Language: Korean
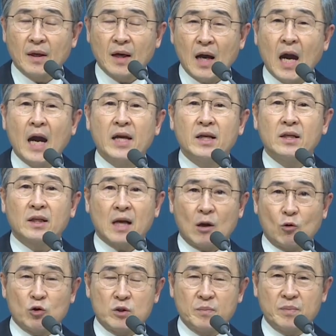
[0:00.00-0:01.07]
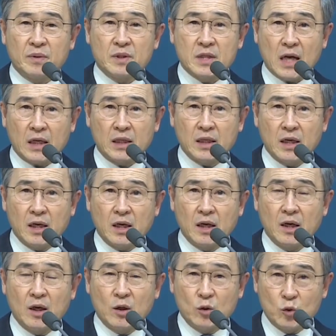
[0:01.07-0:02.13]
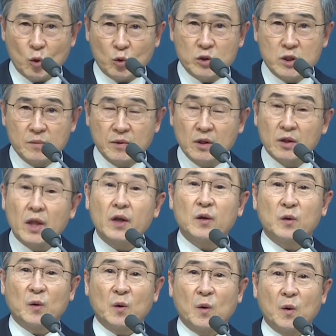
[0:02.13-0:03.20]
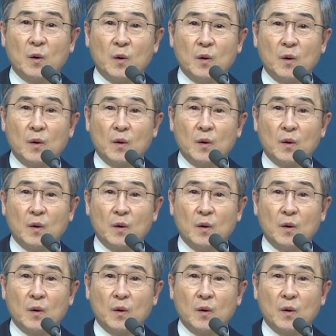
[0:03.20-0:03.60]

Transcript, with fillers: 아이를 갖고 싶은 자기의 욕심을 내려놓고